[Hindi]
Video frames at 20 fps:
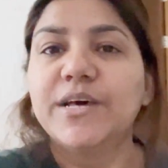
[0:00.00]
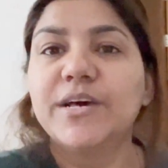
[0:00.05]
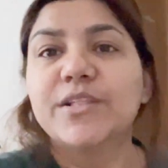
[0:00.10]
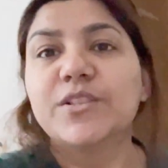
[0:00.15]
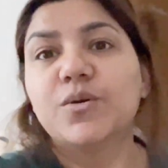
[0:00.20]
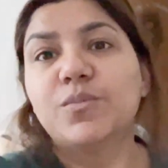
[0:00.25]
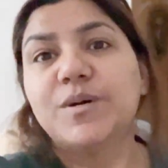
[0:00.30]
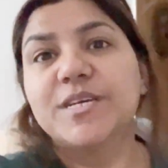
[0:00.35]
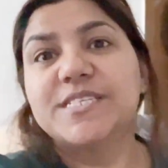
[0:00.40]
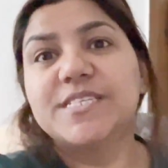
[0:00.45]

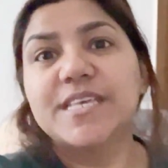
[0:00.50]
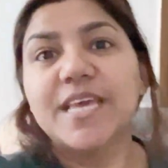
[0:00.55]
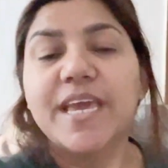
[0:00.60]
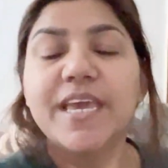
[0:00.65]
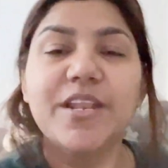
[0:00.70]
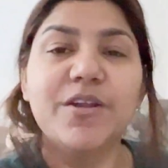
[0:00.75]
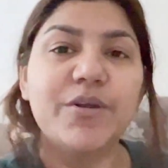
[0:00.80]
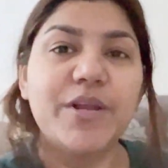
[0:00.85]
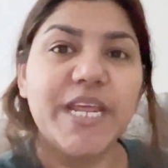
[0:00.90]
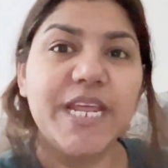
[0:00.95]
तो बस
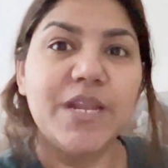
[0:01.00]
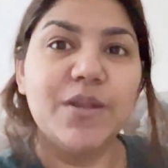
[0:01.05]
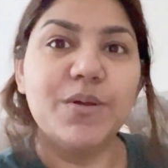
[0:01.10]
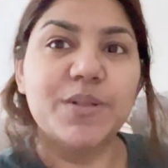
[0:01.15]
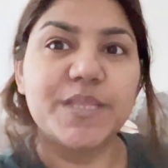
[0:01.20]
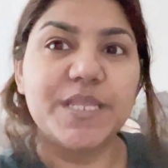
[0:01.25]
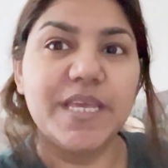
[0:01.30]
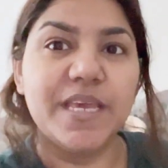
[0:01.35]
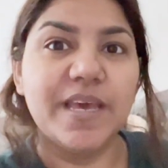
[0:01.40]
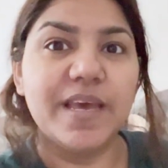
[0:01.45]
यही रूटीन
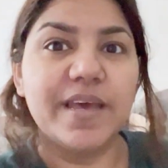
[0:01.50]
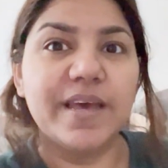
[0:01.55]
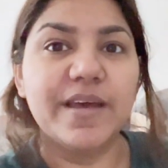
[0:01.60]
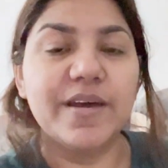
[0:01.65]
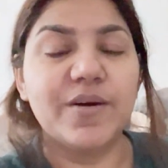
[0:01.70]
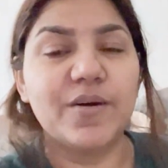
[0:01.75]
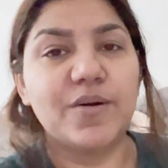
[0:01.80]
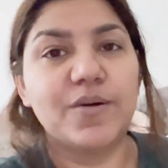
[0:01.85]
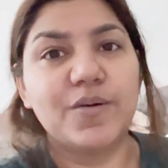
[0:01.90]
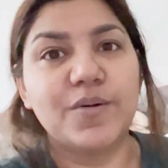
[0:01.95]
होती है
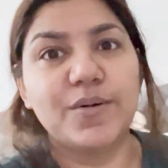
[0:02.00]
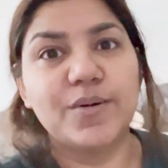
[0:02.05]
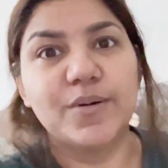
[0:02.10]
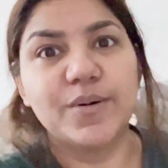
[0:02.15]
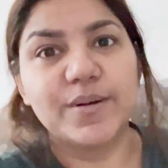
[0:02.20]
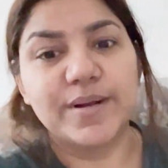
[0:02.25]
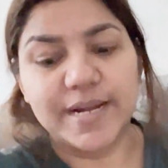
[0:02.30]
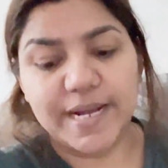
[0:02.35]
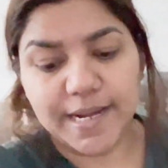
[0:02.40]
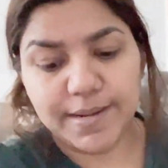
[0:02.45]

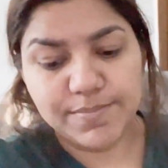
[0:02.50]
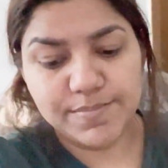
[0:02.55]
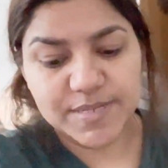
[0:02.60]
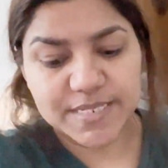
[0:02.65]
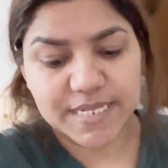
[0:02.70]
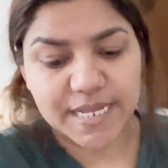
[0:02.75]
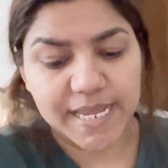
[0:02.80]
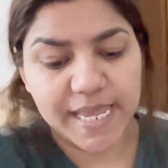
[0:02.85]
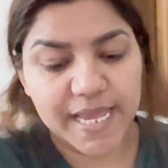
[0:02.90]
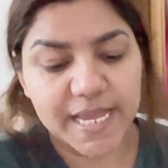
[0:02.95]
और आप
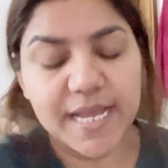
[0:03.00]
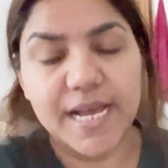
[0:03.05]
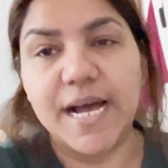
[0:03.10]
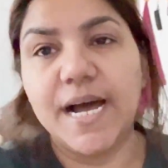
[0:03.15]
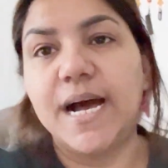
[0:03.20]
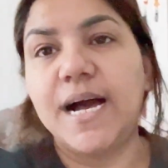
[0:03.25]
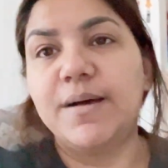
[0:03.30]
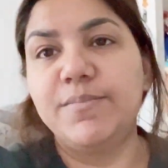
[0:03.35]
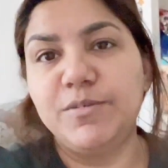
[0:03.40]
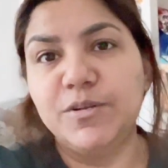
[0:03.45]
बताइएगा
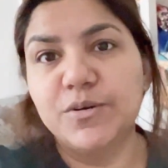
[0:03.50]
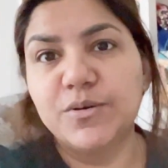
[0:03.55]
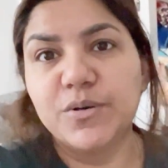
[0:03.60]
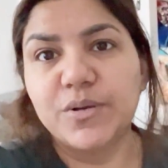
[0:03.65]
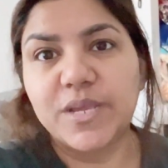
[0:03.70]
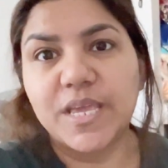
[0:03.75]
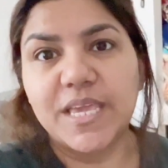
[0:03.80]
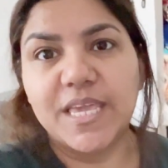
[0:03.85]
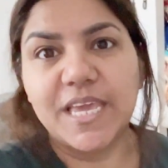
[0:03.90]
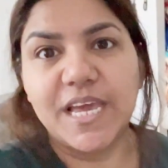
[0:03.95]
आप
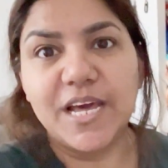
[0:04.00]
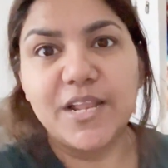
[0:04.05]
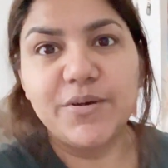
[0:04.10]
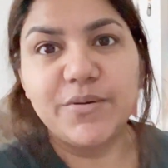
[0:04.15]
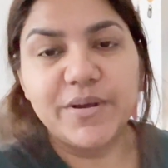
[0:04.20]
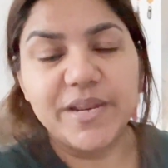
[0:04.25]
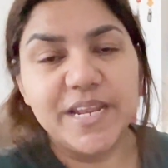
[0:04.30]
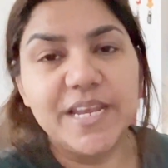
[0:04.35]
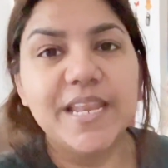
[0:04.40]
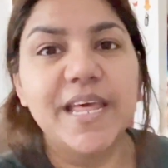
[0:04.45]
लोगों की क्या
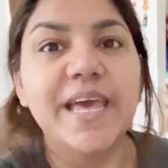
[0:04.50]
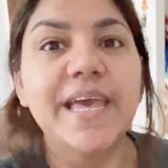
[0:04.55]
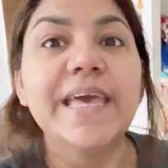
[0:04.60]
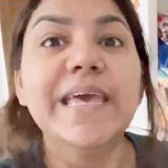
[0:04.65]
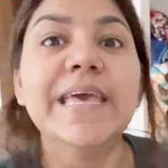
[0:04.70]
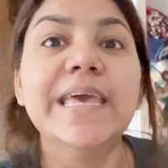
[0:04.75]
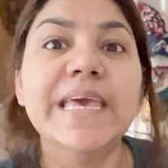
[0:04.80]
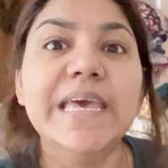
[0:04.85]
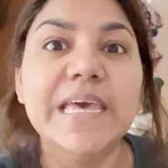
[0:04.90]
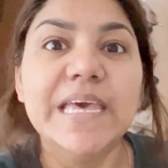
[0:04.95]
रूटीन है
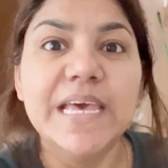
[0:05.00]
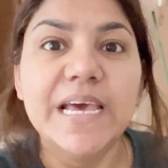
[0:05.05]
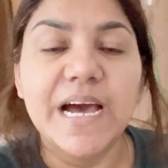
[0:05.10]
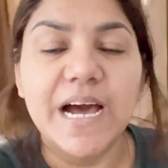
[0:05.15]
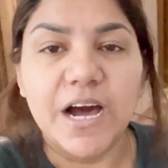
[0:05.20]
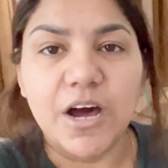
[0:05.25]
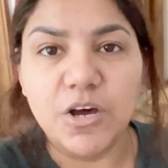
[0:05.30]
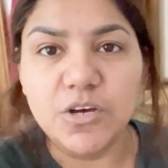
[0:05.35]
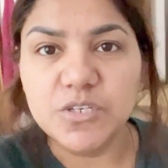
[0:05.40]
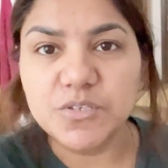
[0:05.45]

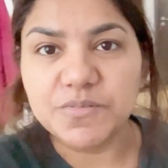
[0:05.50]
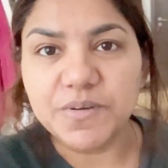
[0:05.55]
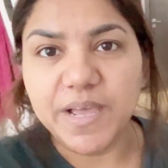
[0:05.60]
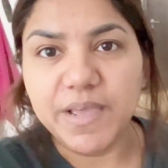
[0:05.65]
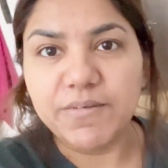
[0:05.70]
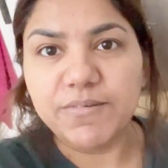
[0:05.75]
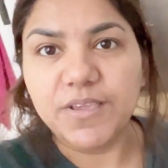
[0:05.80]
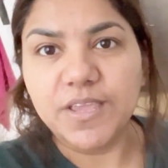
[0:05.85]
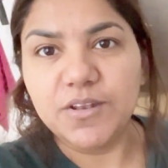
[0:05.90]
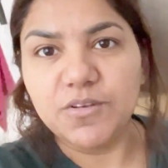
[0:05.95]
हाउस
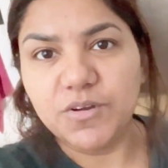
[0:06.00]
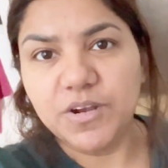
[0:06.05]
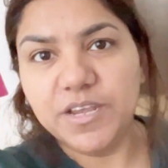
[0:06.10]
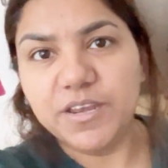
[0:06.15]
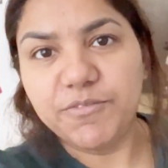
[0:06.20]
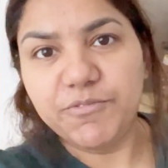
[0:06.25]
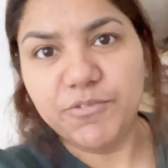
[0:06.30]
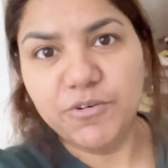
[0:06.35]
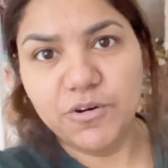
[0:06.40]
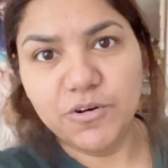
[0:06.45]
वाइफ की
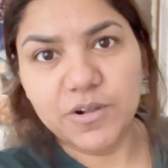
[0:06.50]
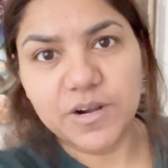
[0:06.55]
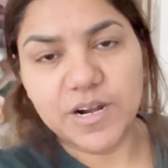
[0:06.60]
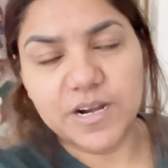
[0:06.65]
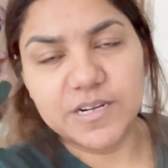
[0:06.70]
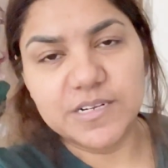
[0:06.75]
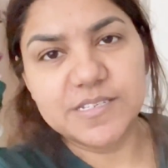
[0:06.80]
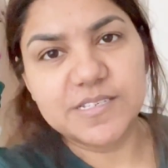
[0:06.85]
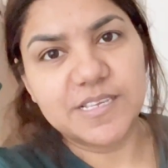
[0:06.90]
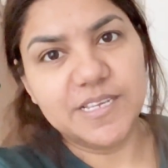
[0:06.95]
24 फोर
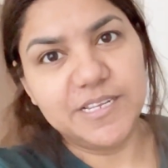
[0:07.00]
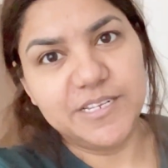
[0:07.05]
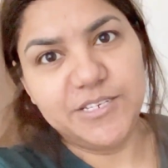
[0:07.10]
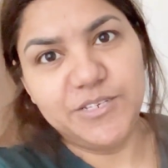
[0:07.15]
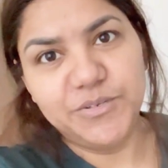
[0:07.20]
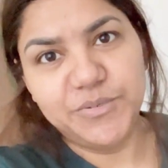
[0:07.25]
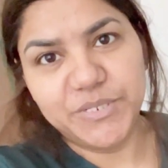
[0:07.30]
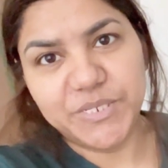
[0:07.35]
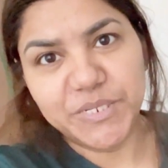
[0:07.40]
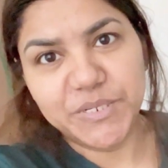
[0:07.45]
आवर्स की
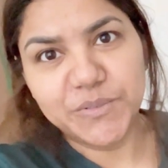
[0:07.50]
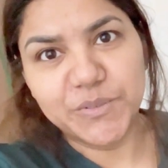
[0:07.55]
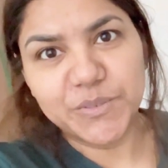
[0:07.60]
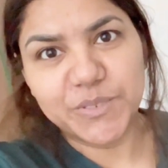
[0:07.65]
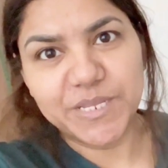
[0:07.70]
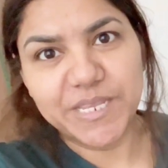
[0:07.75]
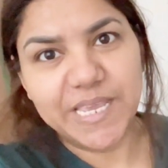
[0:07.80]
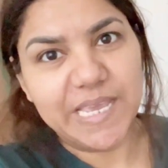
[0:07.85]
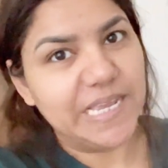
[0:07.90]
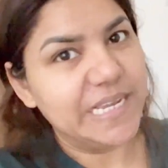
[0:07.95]
ड्यूटी
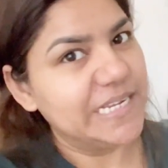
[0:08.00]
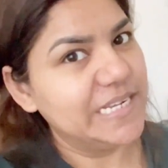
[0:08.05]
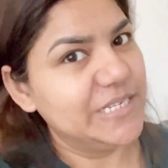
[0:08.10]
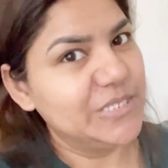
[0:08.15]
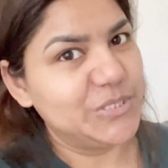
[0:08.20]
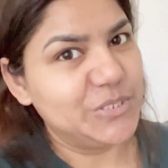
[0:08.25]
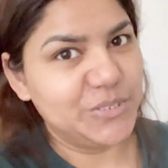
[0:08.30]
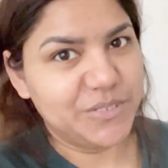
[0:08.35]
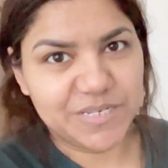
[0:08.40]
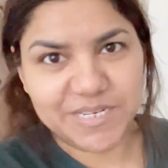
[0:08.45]
होती है
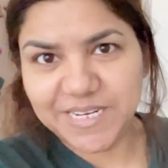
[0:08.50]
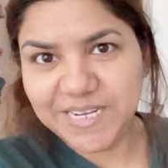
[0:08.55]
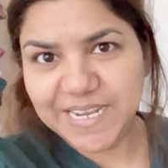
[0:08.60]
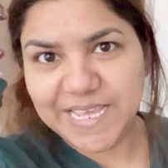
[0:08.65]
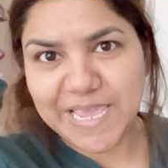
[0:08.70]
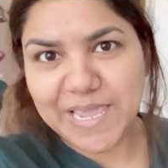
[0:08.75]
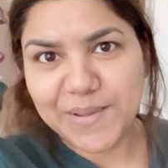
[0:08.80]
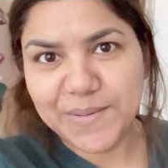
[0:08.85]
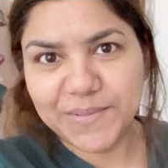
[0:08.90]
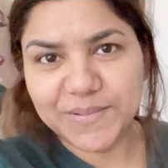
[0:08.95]
छुट्टी
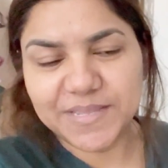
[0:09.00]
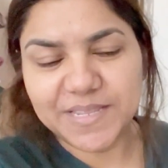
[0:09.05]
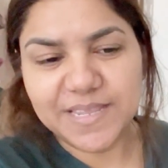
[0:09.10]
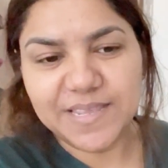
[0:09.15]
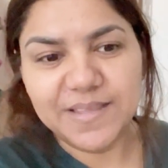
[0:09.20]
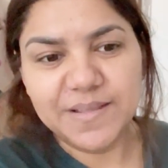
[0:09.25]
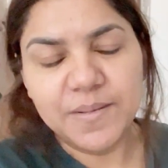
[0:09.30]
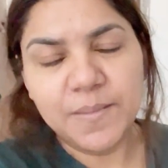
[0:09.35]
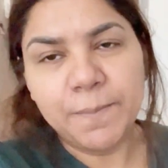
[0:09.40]
नहीं होती